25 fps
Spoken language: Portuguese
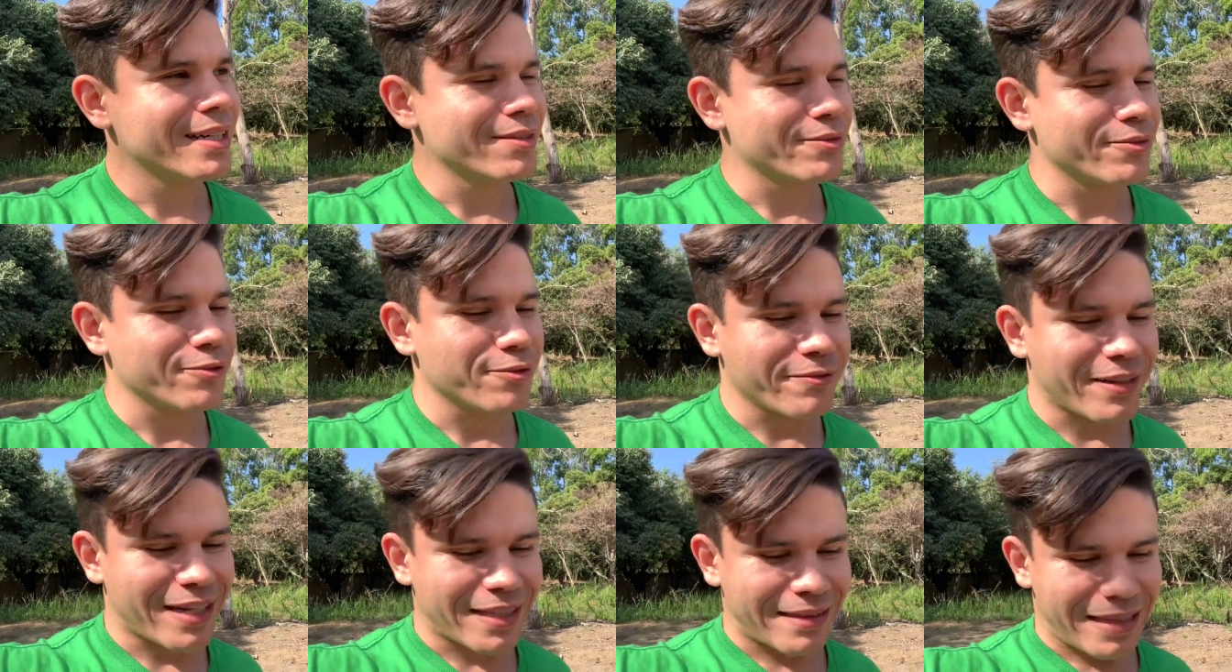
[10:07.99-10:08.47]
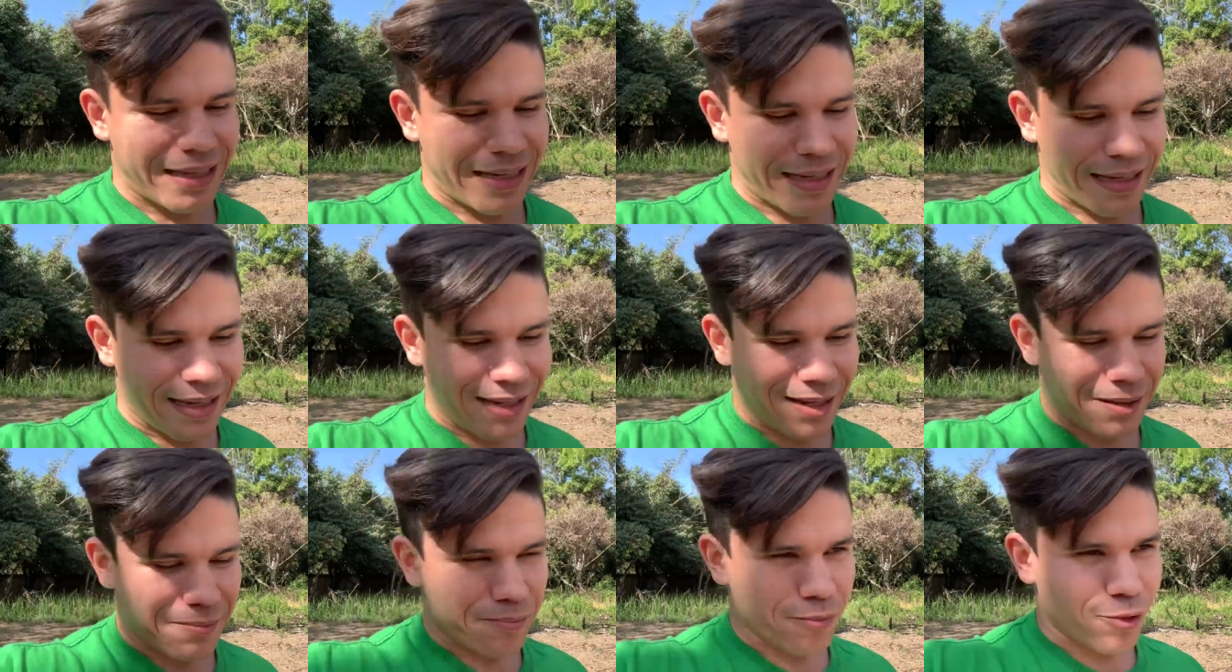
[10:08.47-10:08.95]
Não vai ter
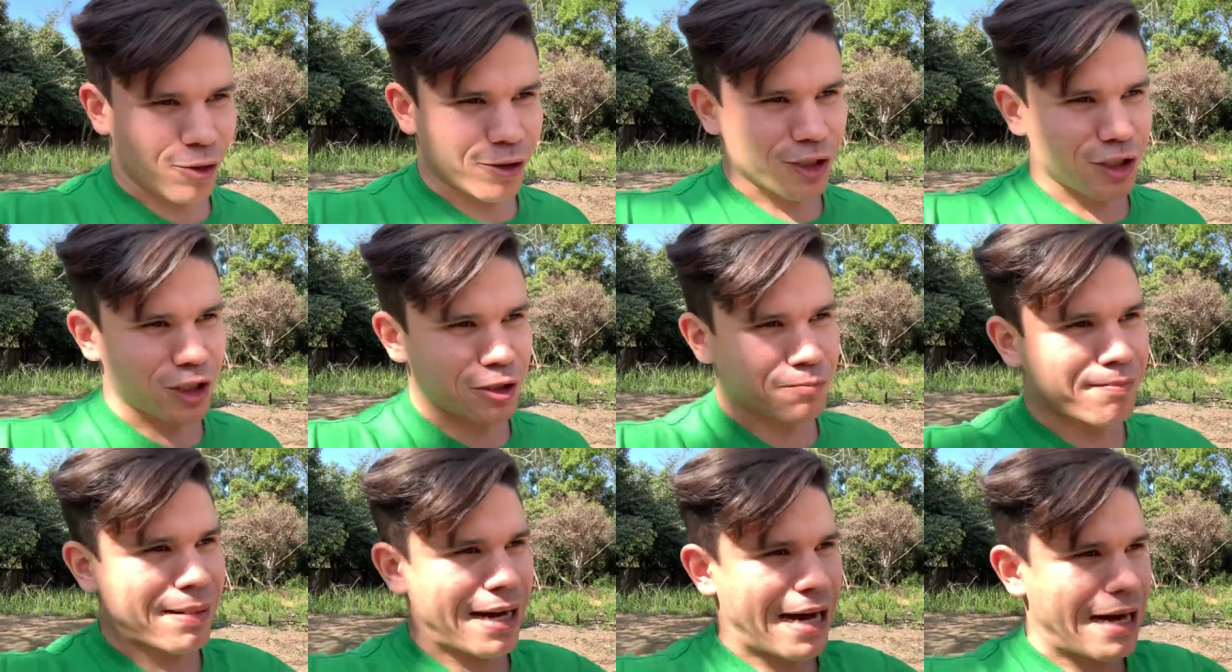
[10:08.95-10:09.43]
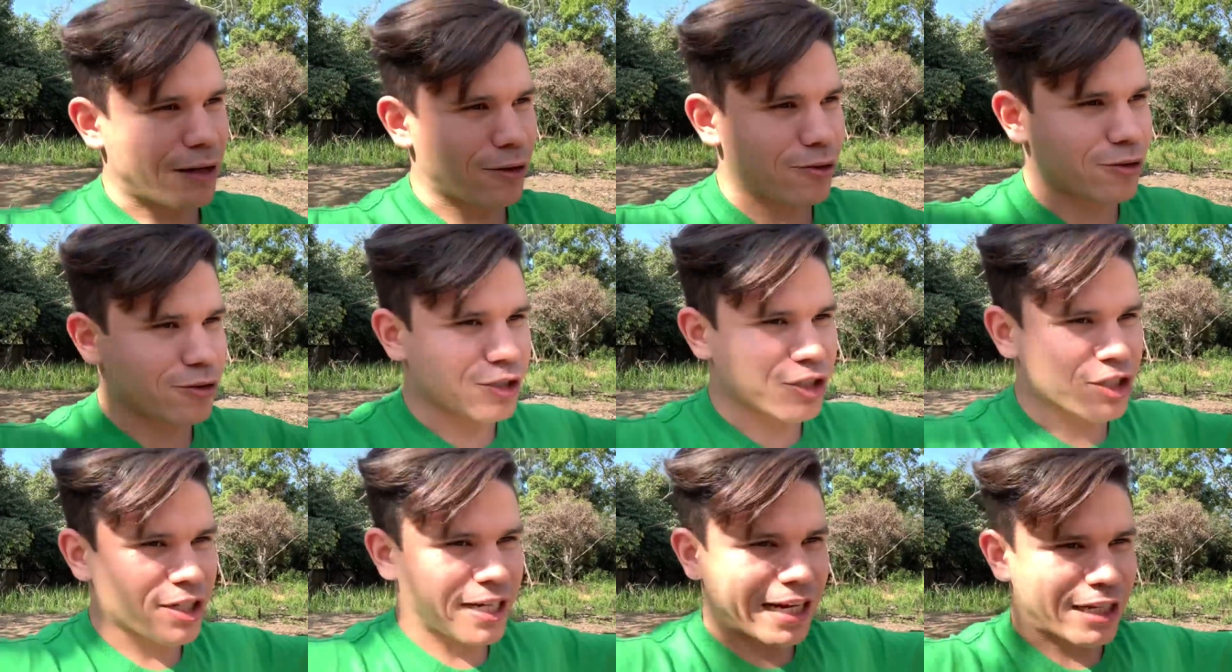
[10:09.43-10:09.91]
aquele monte de barulho
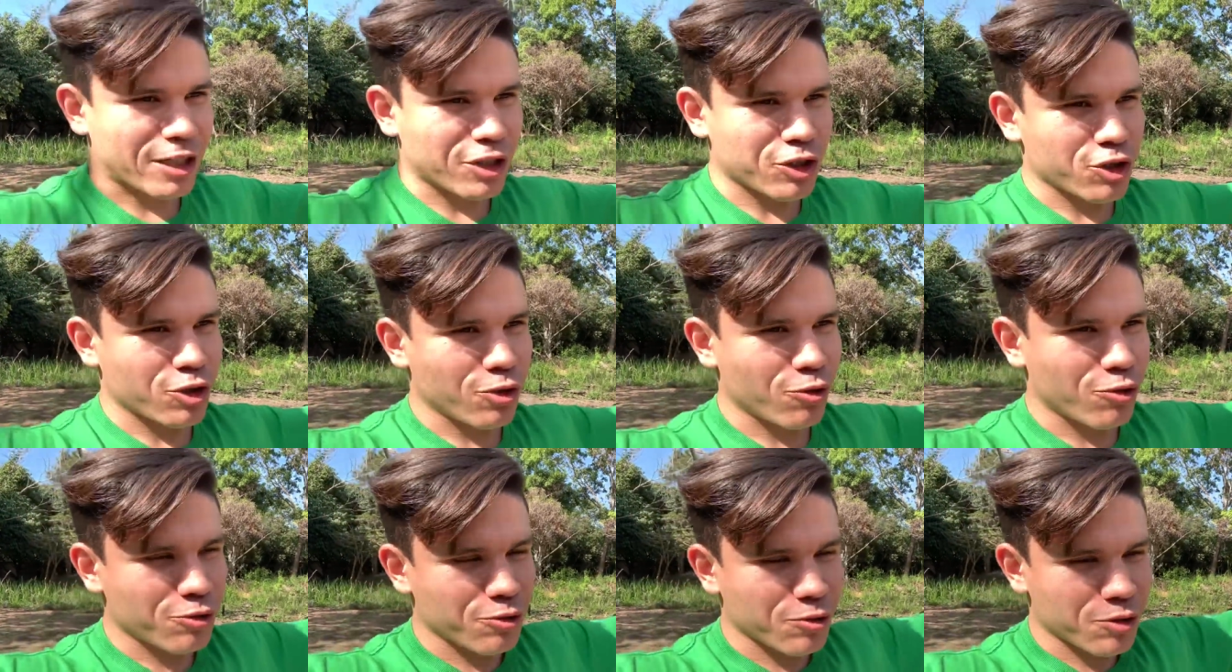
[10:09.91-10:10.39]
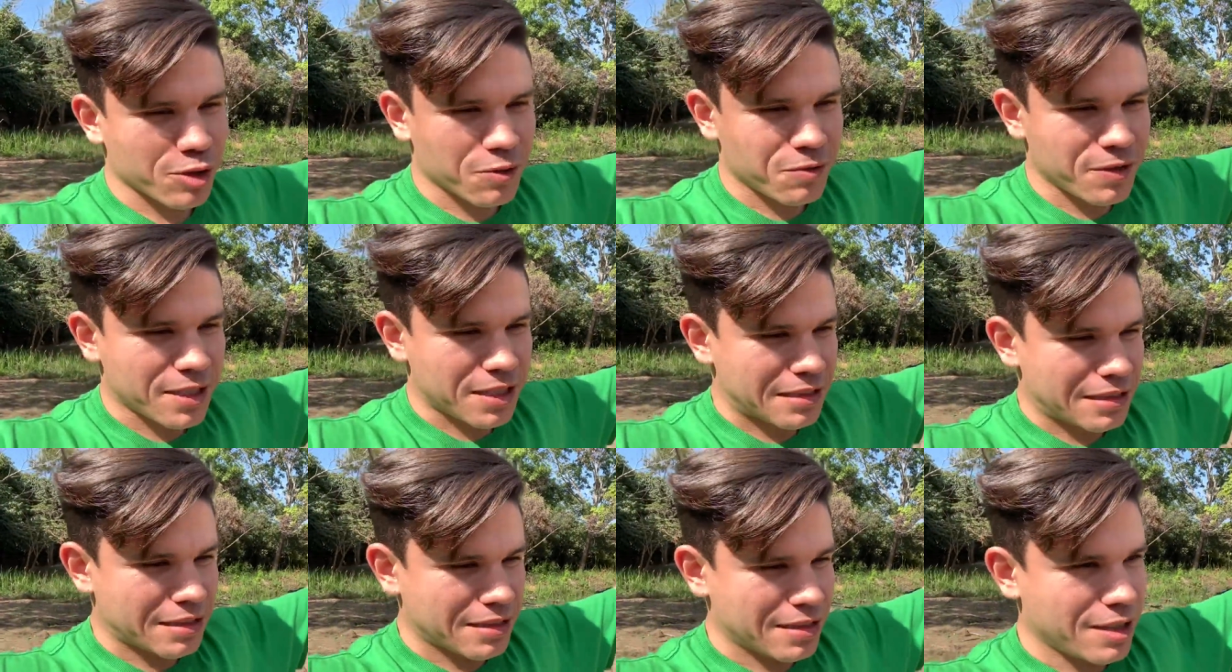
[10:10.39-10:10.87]
de cachorro dos
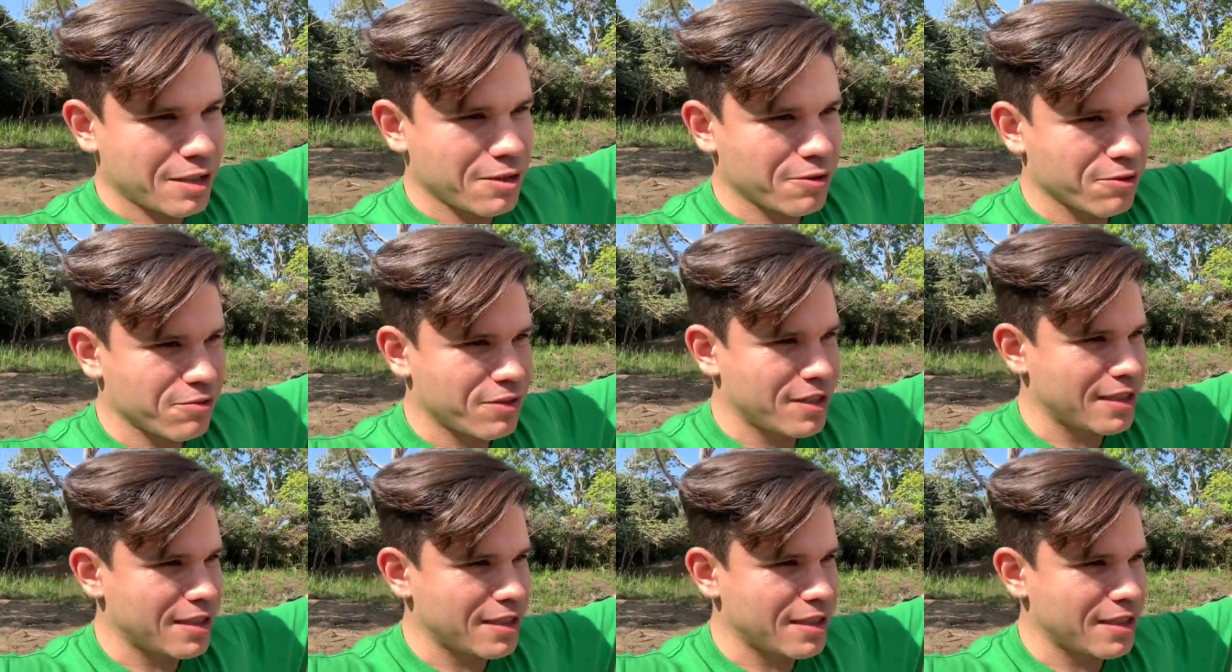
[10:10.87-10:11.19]
vizinhos,